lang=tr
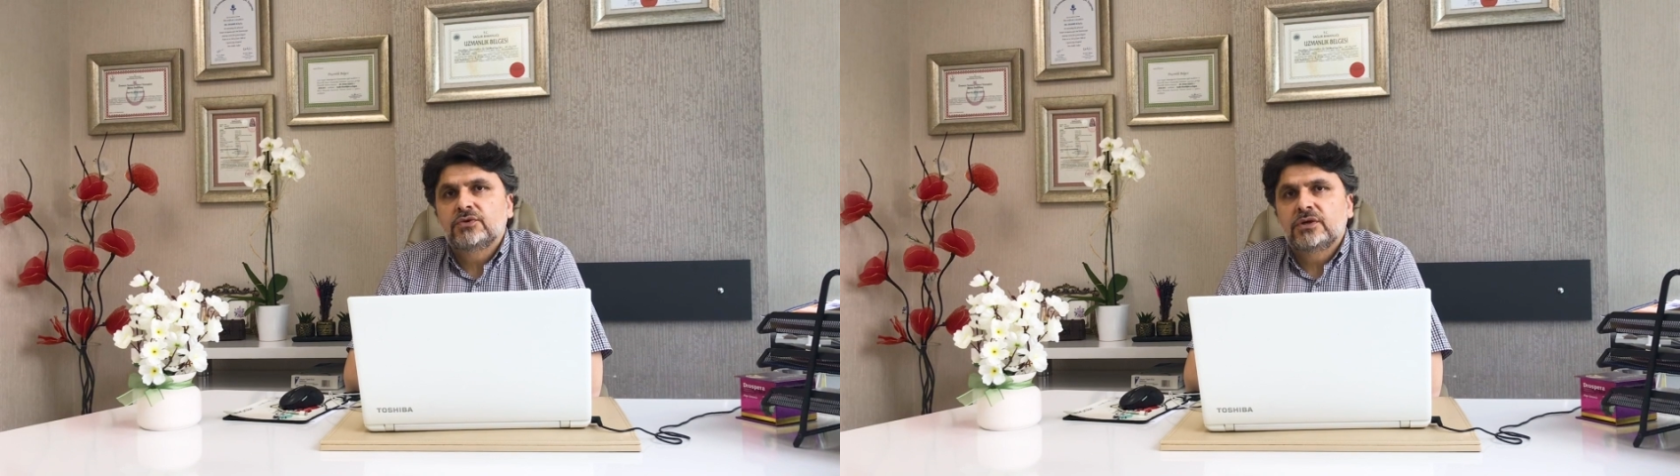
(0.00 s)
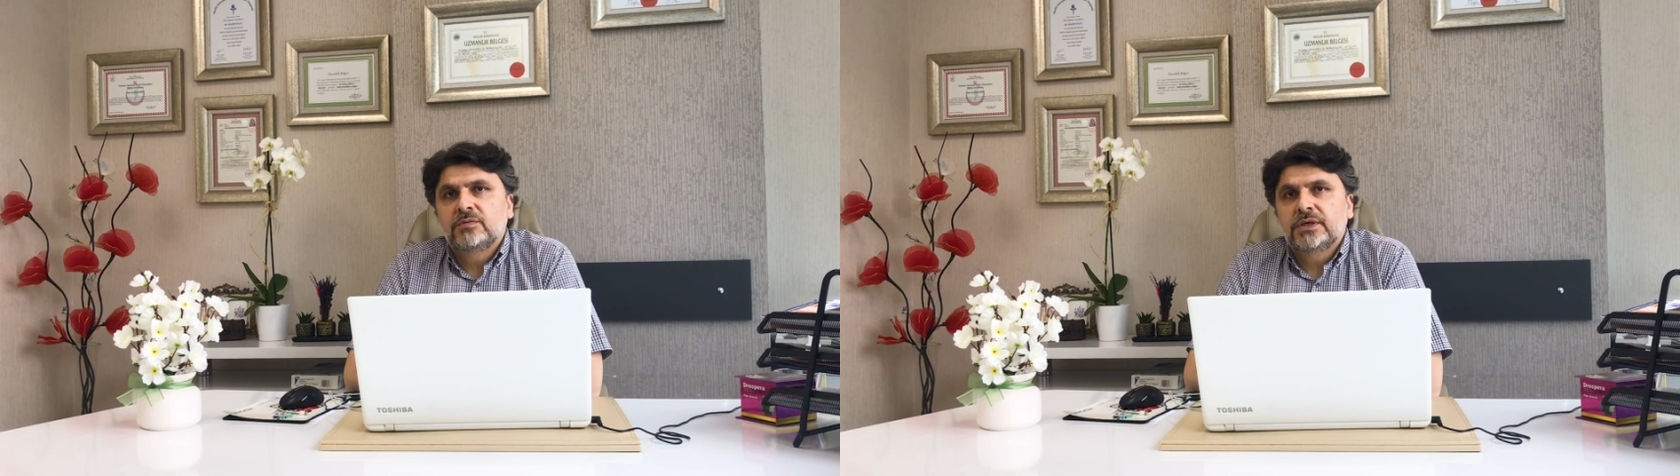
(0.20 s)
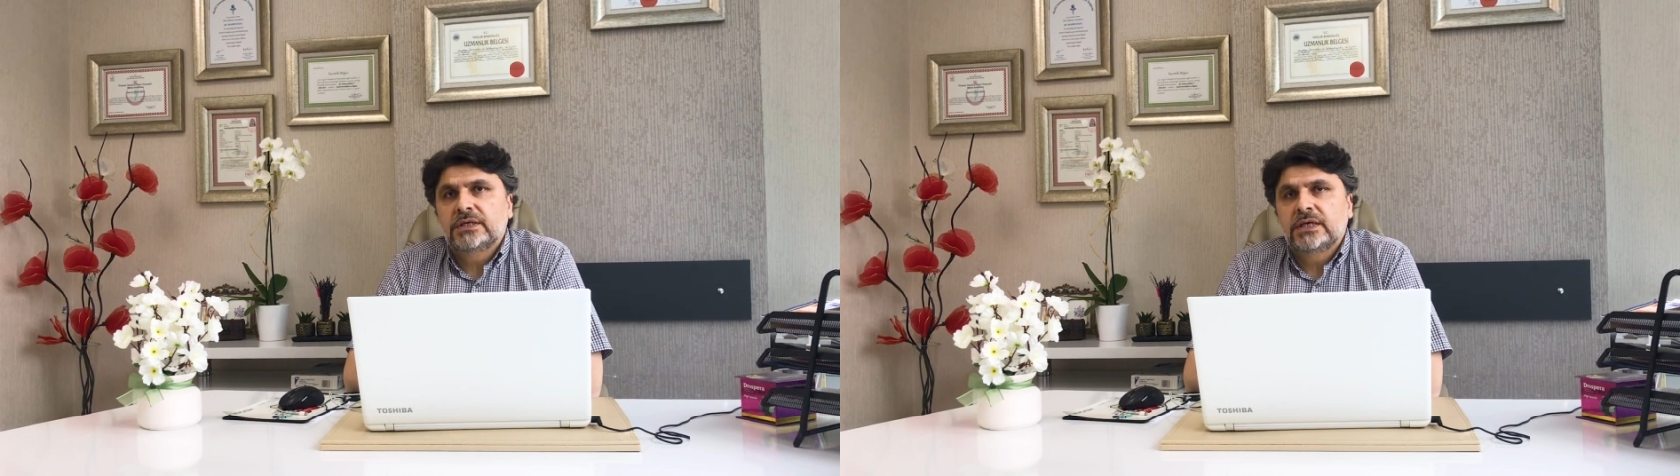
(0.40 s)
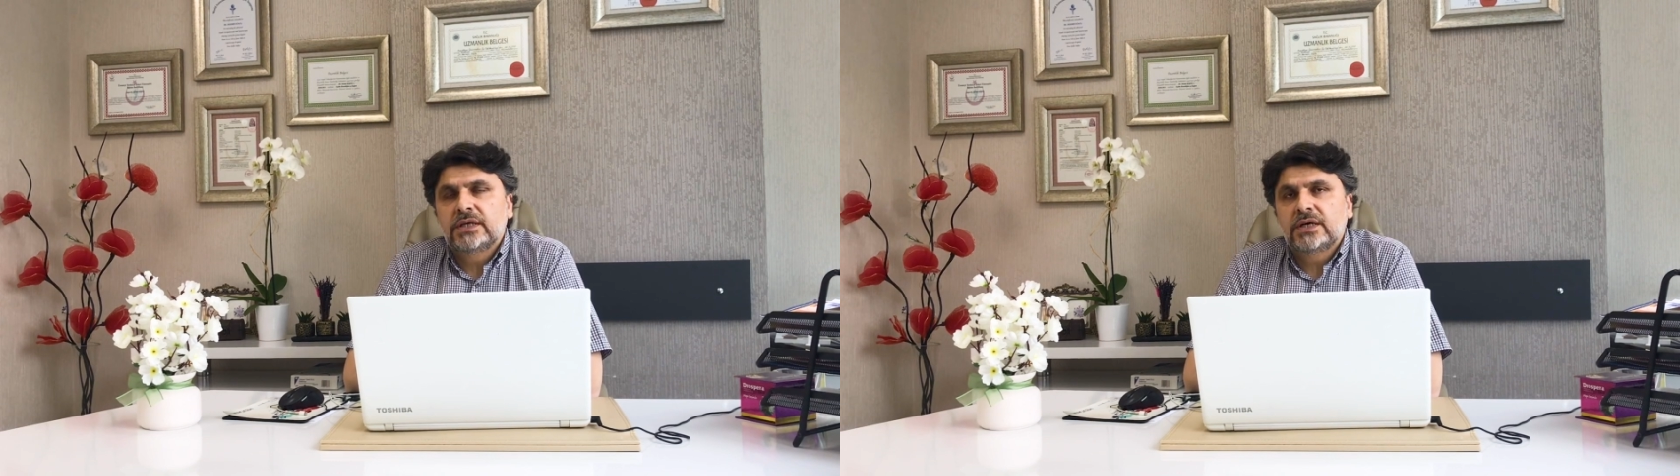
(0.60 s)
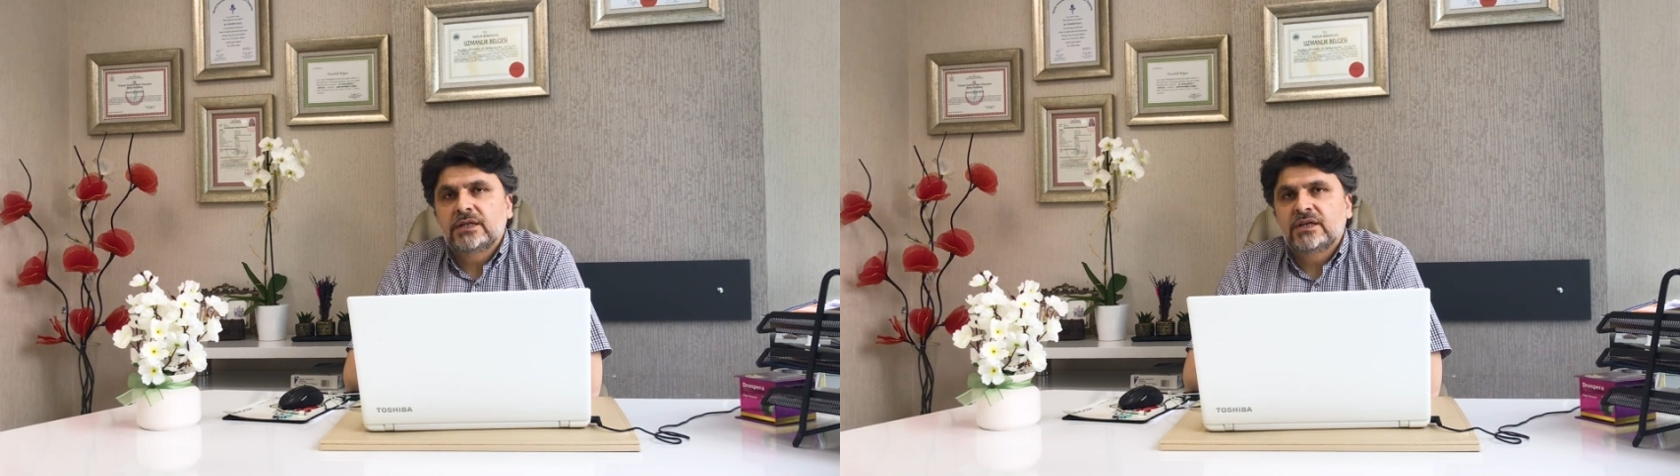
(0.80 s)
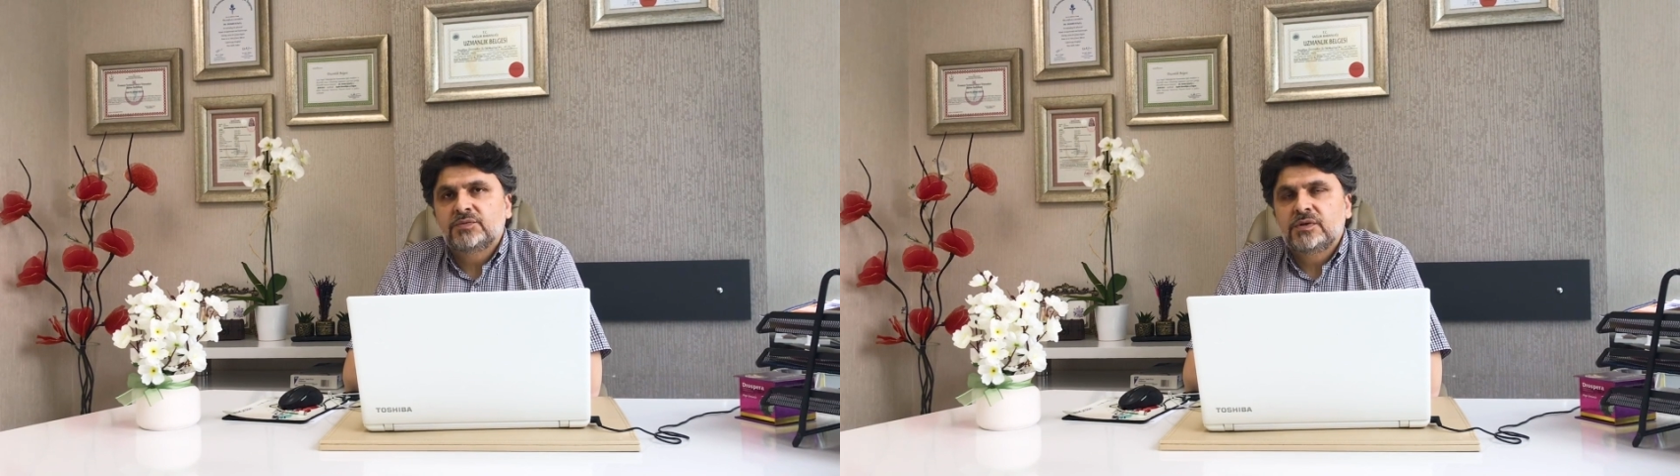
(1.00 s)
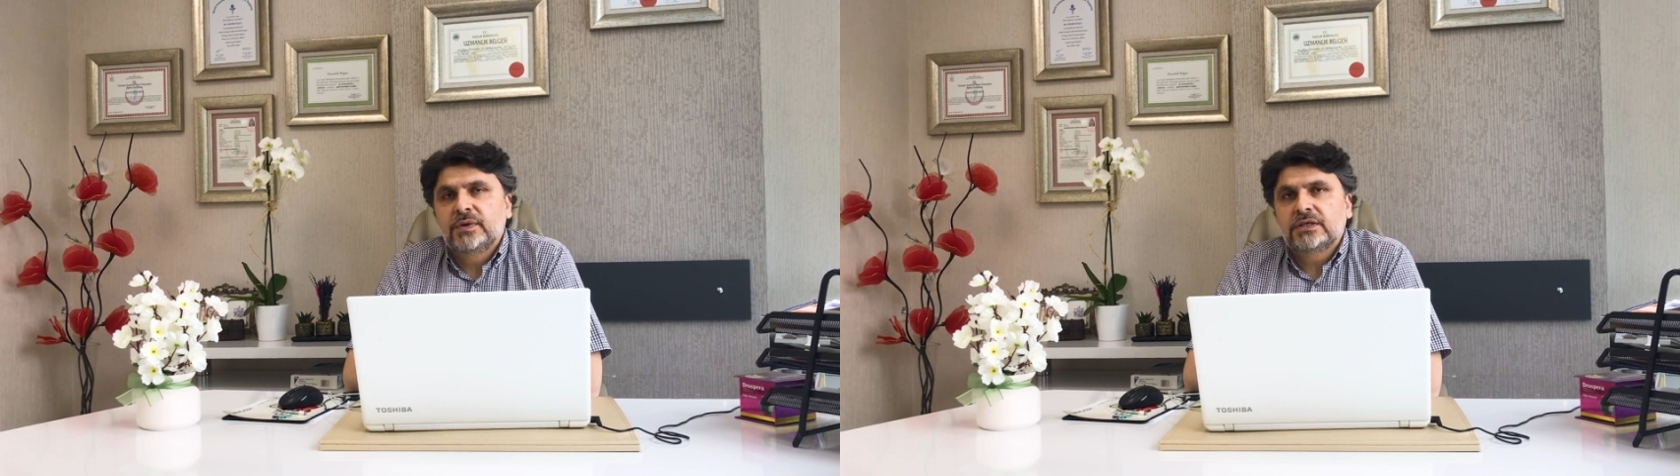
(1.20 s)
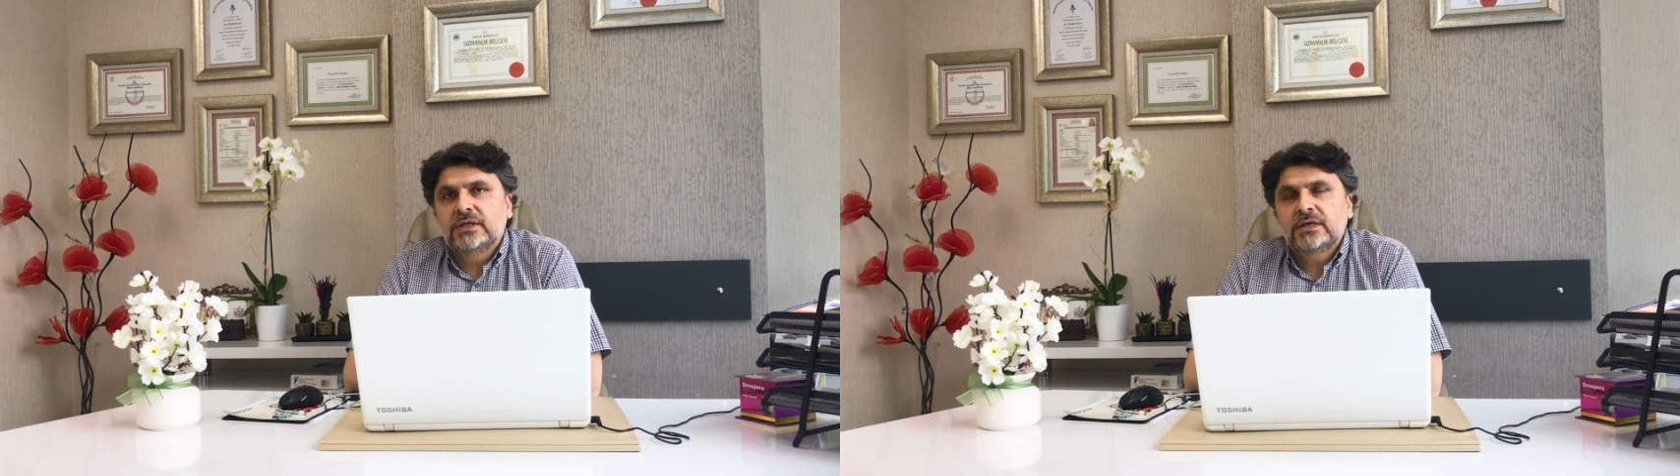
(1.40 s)
dönemdeyken
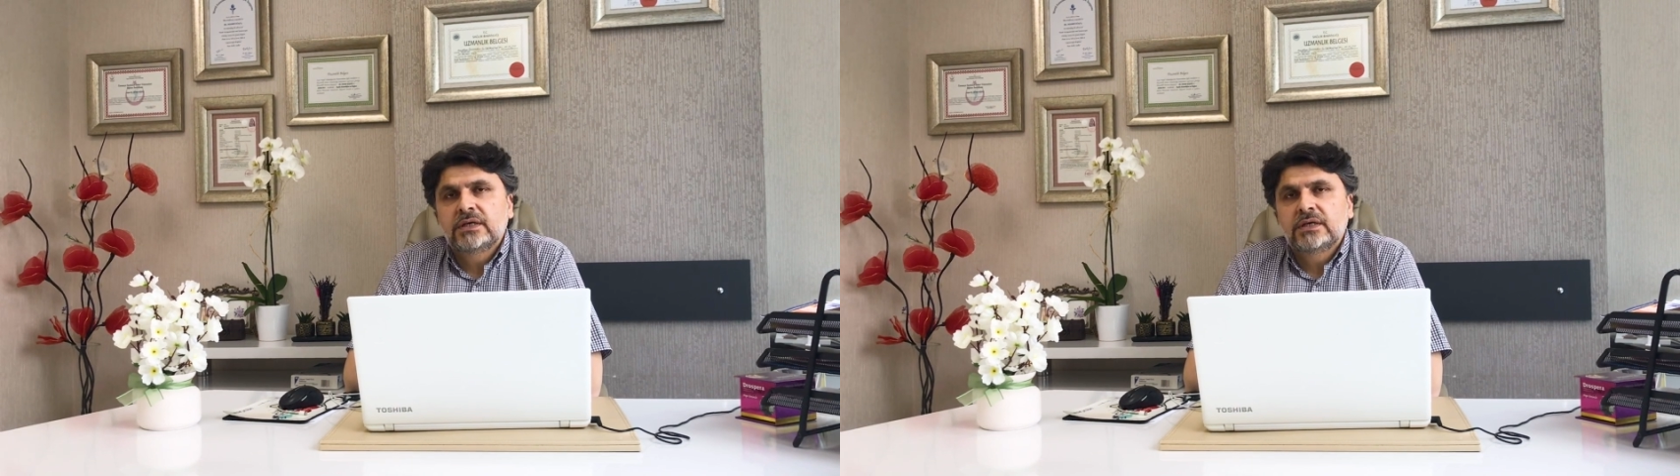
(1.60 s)
yakalanabilmekte.